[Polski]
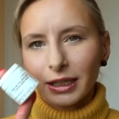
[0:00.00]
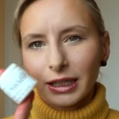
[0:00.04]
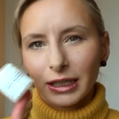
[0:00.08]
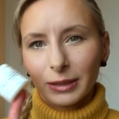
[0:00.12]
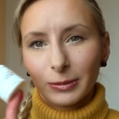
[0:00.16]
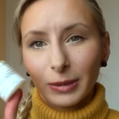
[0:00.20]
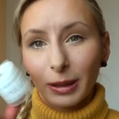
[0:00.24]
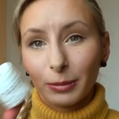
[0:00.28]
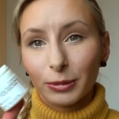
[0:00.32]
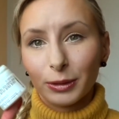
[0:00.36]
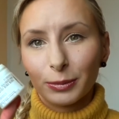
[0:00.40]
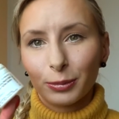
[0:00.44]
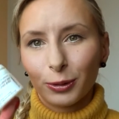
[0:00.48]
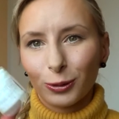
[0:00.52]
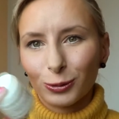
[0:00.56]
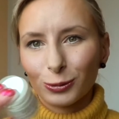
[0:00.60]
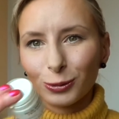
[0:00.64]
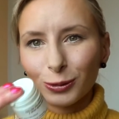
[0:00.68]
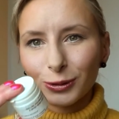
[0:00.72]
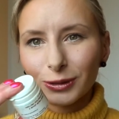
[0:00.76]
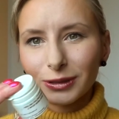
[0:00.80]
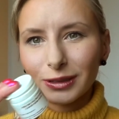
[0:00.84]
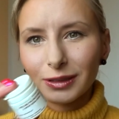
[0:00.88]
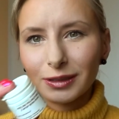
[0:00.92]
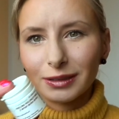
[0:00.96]
i mamy
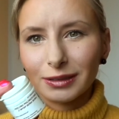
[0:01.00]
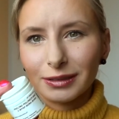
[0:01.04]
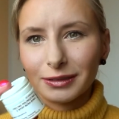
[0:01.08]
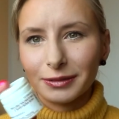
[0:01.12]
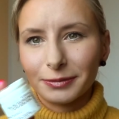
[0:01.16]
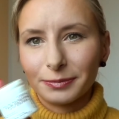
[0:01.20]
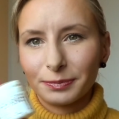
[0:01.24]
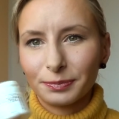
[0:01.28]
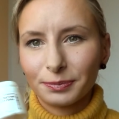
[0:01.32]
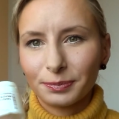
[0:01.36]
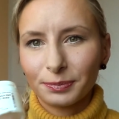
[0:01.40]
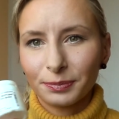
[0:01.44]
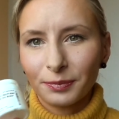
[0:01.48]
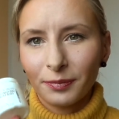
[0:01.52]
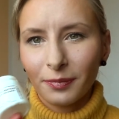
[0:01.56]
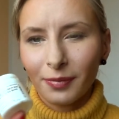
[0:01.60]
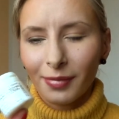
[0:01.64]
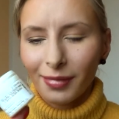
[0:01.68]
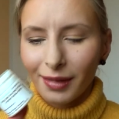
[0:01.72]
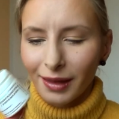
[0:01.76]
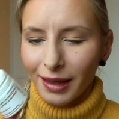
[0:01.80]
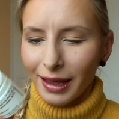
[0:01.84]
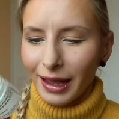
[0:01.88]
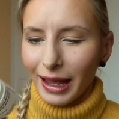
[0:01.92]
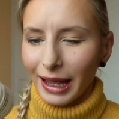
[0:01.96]
produkt y,
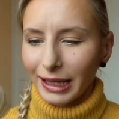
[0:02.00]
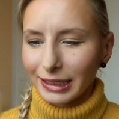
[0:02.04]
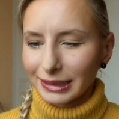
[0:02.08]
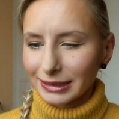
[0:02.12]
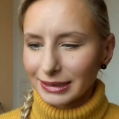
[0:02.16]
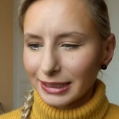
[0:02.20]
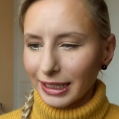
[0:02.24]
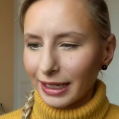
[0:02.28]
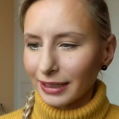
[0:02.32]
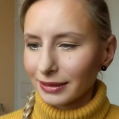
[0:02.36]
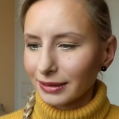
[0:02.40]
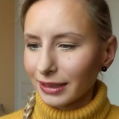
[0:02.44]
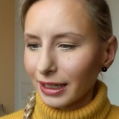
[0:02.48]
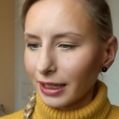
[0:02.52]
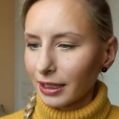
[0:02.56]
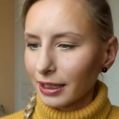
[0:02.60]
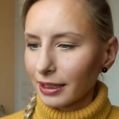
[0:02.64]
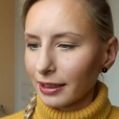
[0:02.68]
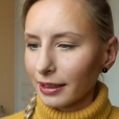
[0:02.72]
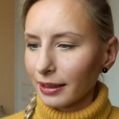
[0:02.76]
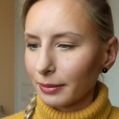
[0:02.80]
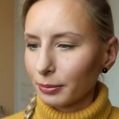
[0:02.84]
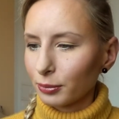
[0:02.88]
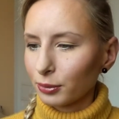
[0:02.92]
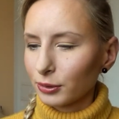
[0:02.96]
ekstra.
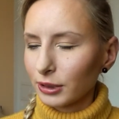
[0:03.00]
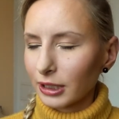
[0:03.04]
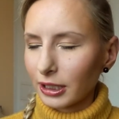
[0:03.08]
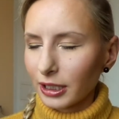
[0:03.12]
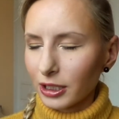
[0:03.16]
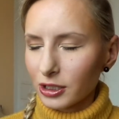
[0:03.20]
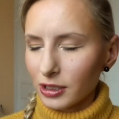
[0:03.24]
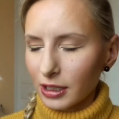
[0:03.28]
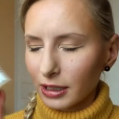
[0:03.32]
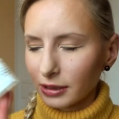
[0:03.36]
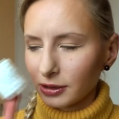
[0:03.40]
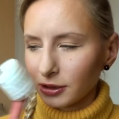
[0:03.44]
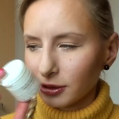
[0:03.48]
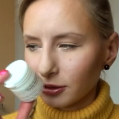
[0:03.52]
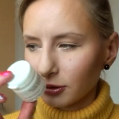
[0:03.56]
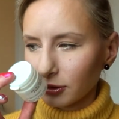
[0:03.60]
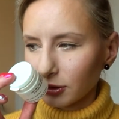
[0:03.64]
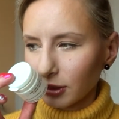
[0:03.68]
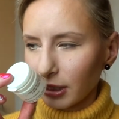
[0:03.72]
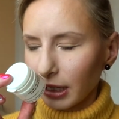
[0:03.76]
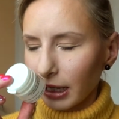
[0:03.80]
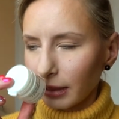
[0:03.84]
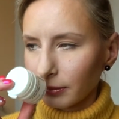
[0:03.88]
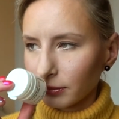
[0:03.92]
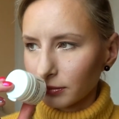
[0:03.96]
Taka buteleczka
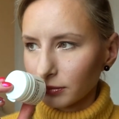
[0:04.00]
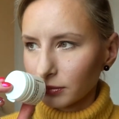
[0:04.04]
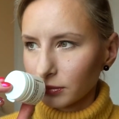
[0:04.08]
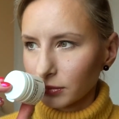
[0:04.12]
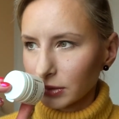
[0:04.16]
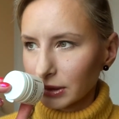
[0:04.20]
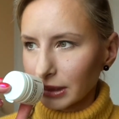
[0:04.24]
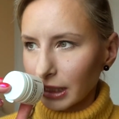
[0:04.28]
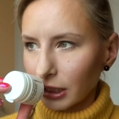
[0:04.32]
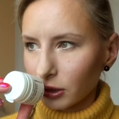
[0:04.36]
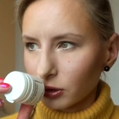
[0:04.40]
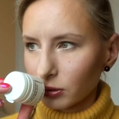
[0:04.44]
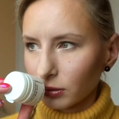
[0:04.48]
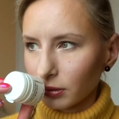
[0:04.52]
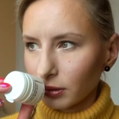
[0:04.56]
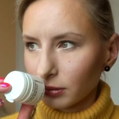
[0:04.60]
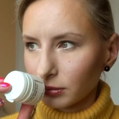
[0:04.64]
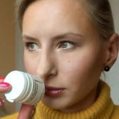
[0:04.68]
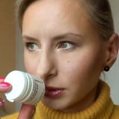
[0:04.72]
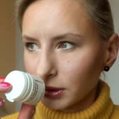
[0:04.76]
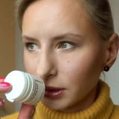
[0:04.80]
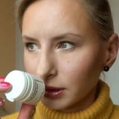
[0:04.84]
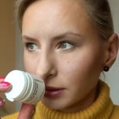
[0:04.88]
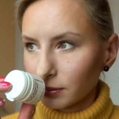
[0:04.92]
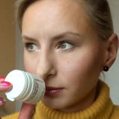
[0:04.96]
10 gram starczyła
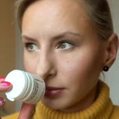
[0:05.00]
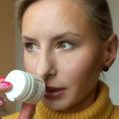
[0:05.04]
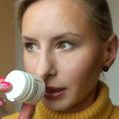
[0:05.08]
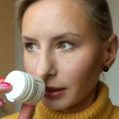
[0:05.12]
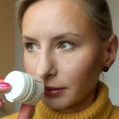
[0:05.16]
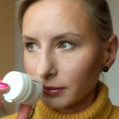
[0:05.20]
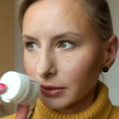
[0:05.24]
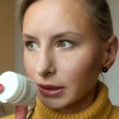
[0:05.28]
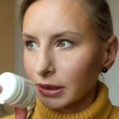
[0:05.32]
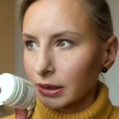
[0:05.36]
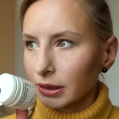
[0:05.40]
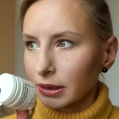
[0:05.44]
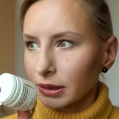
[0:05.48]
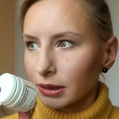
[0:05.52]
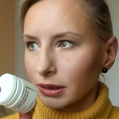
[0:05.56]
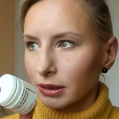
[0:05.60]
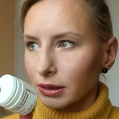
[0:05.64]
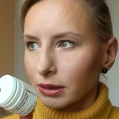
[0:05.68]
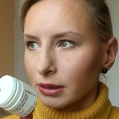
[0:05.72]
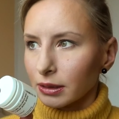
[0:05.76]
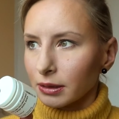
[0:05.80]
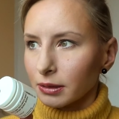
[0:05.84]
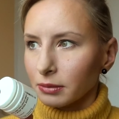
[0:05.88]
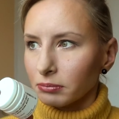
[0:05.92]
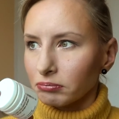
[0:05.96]
mi chyba
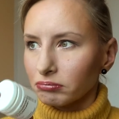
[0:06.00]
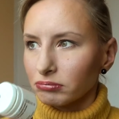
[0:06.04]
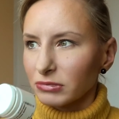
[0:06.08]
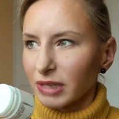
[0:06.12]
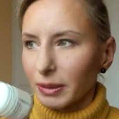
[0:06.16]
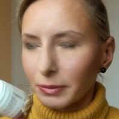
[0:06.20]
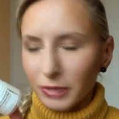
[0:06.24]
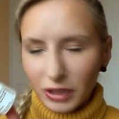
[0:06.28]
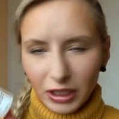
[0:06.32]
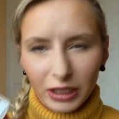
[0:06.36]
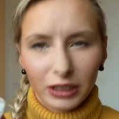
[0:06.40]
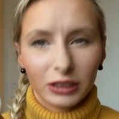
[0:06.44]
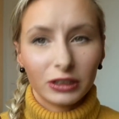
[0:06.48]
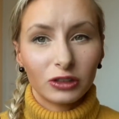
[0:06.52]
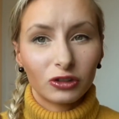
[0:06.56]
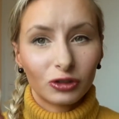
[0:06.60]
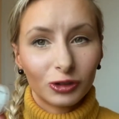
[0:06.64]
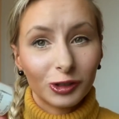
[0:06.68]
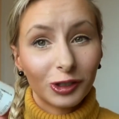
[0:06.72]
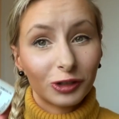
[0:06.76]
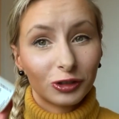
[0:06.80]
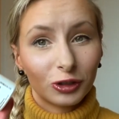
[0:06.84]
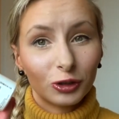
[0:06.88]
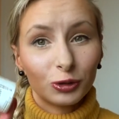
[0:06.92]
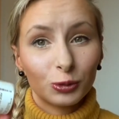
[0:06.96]
na mniej niż
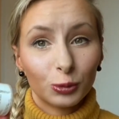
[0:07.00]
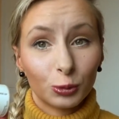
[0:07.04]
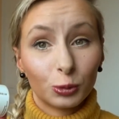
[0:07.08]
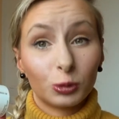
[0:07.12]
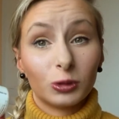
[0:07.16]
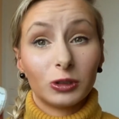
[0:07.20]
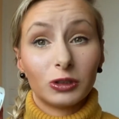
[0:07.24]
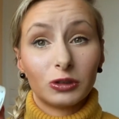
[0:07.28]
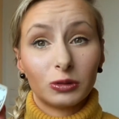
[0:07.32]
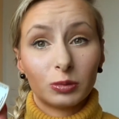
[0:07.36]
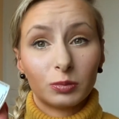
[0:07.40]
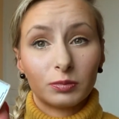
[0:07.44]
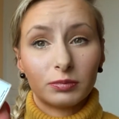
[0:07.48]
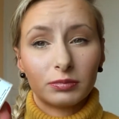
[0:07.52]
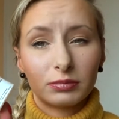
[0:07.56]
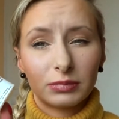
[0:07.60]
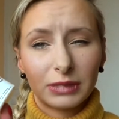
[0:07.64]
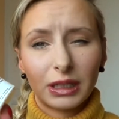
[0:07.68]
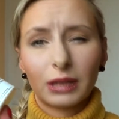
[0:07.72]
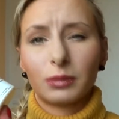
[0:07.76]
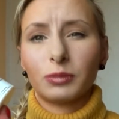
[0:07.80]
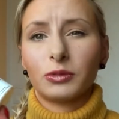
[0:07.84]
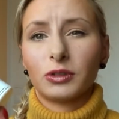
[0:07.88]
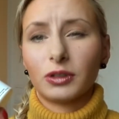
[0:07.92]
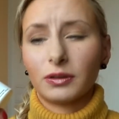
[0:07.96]
10 użyć.
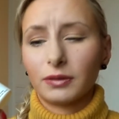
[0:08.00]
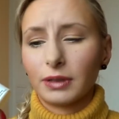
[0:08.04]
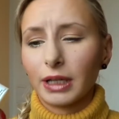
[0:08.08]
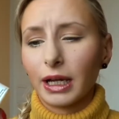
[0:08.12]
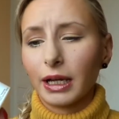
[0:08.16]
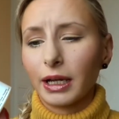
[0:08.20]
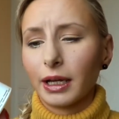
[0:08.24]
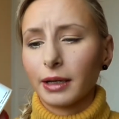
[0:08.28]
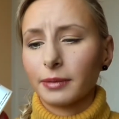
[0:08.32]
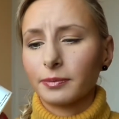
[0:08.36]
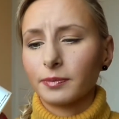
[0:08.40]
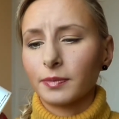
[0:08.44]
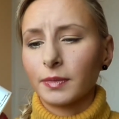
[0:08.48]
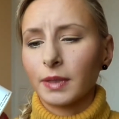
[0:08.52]
Tak mi się wydaje.